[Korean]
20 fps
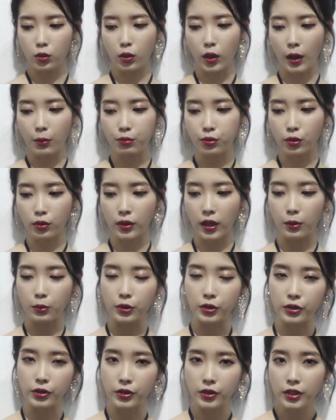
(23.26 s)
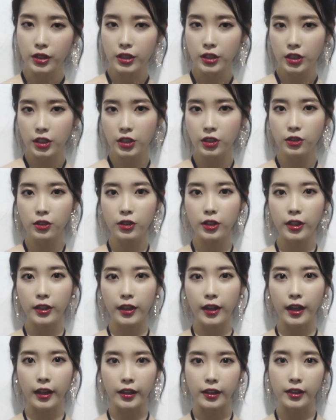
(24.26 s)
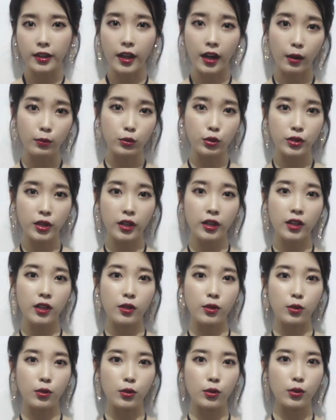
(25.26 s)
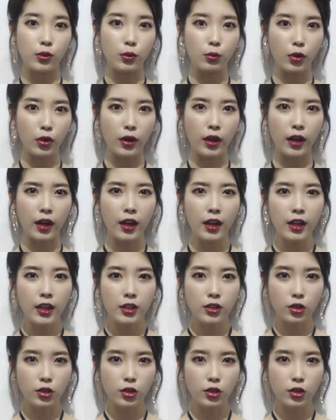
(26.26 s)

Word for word: 또 앞으로 남은 신년에 대한 기대감도 생기고 뭔가